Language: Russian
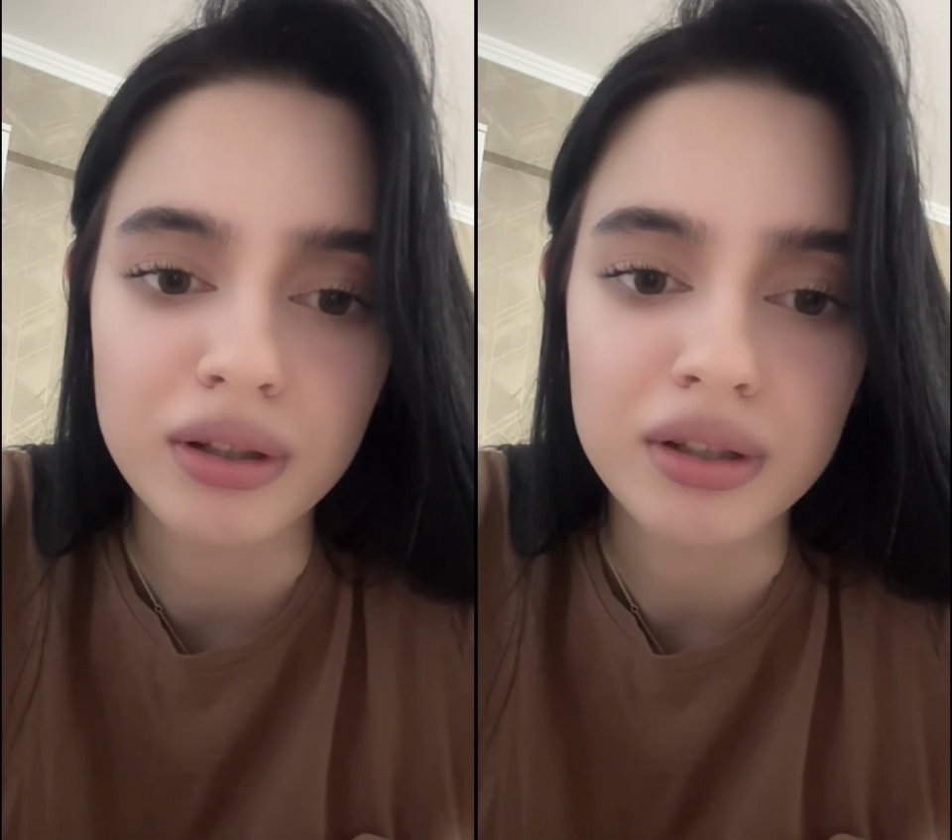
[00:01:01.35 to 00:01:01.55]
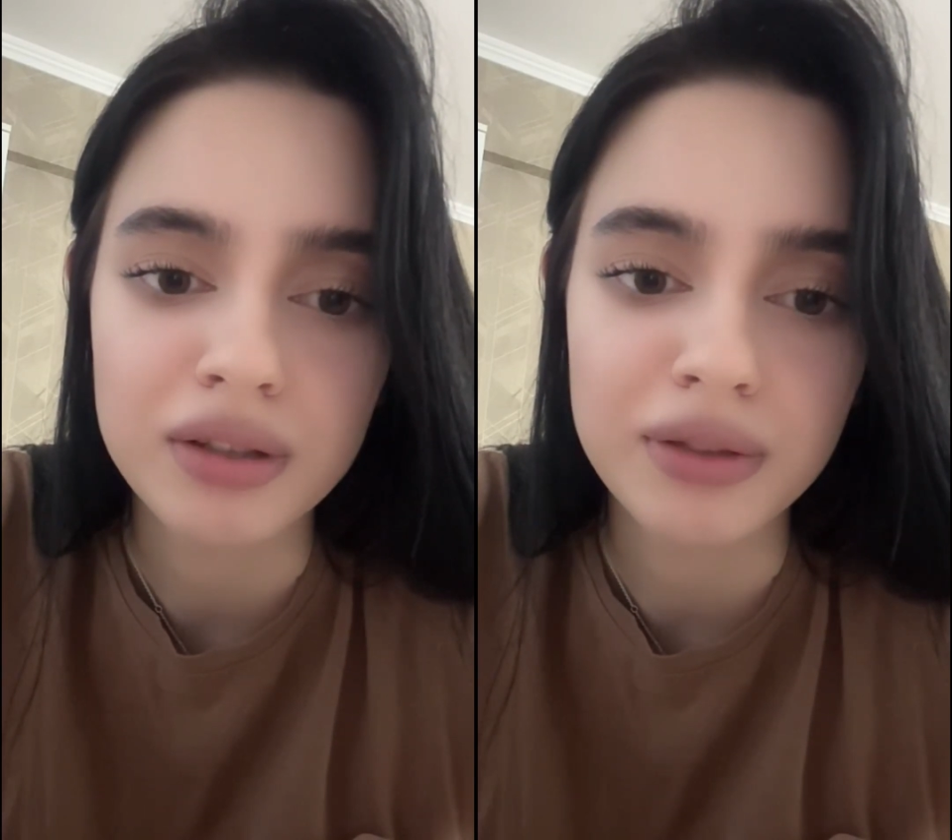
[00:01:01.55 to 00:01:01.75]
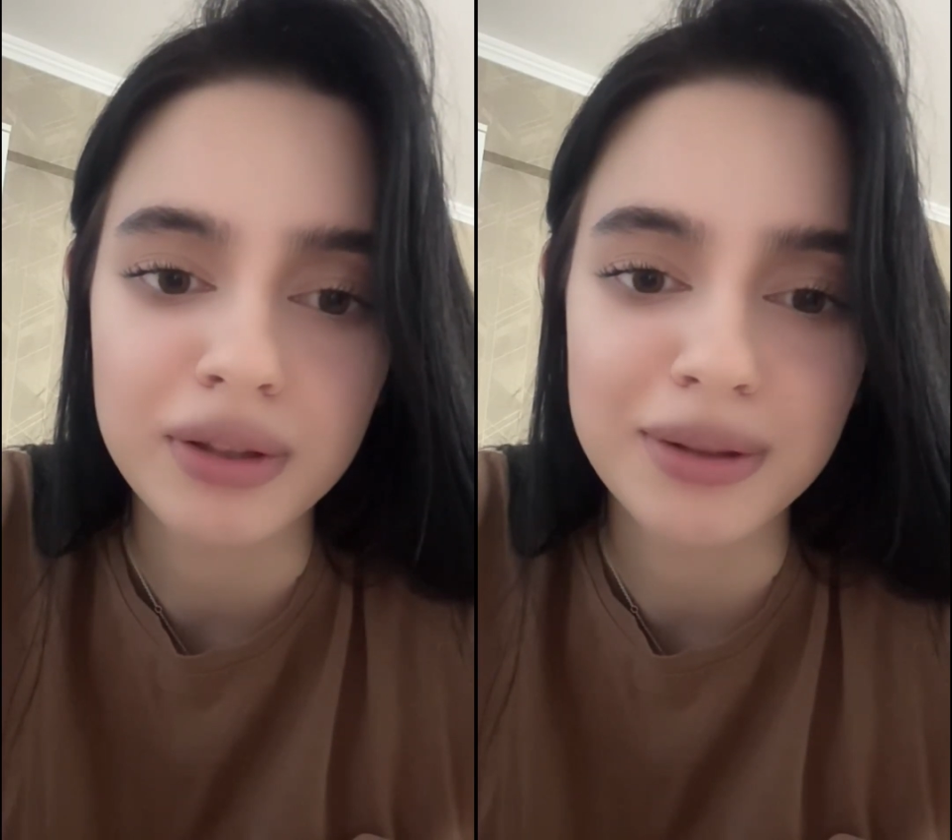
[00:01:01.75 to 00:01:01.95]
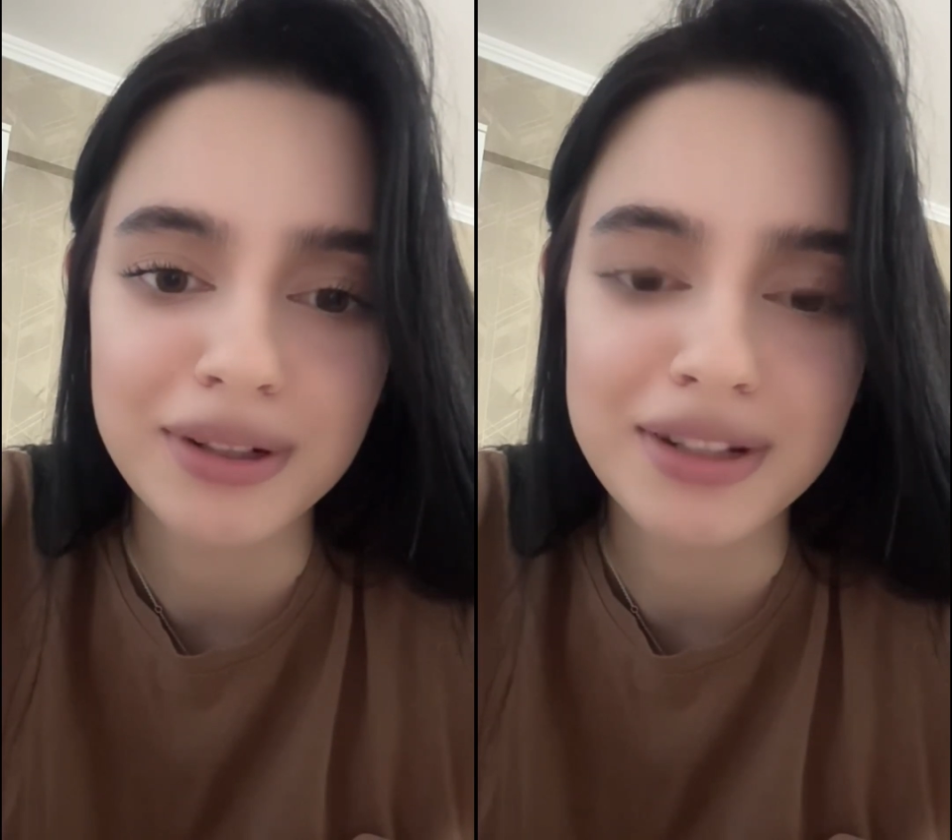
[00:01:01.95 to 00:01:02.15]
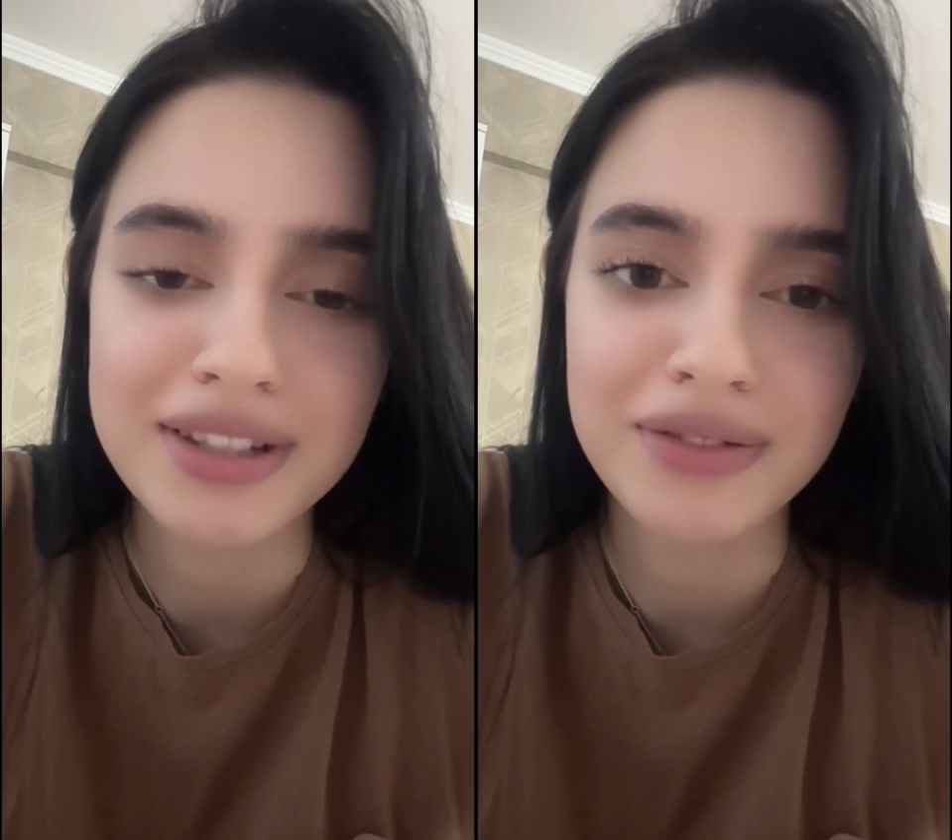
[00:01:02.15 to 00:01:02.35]
розовеют
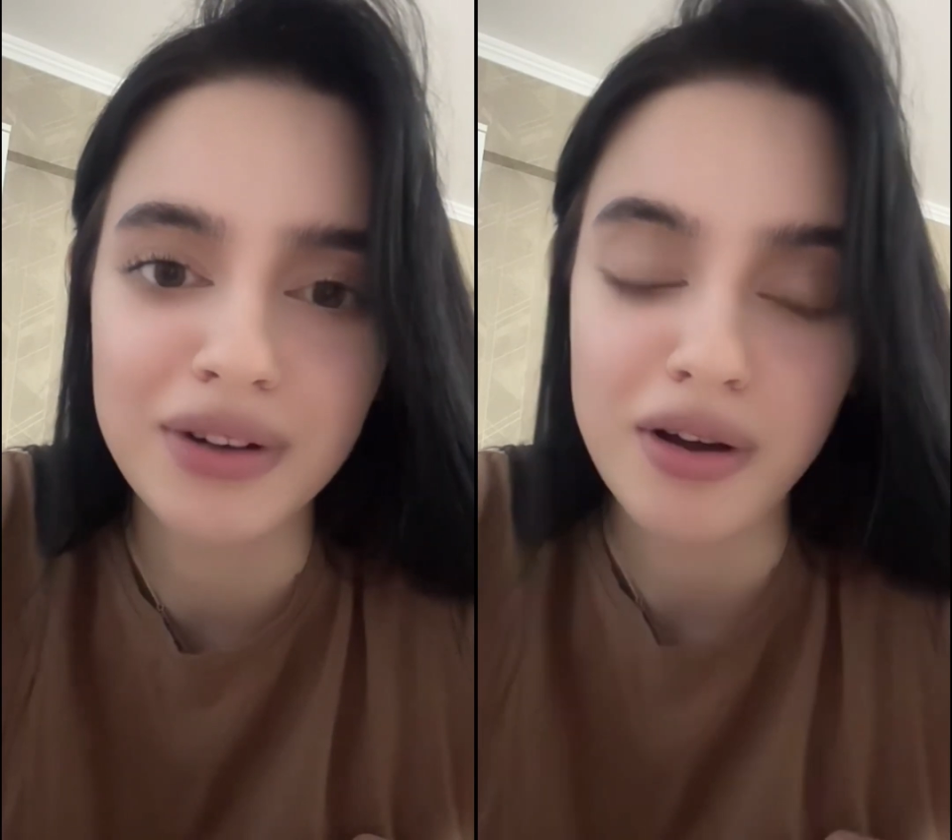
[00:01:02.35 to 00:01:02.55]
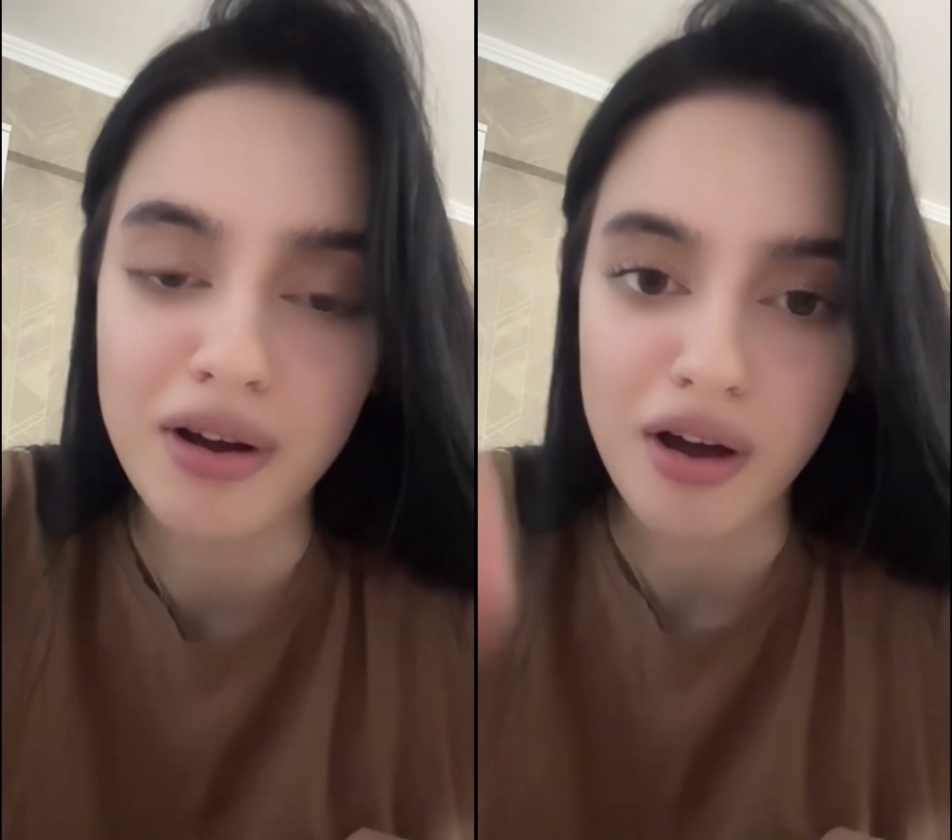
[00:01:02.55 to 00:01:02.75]
красиво.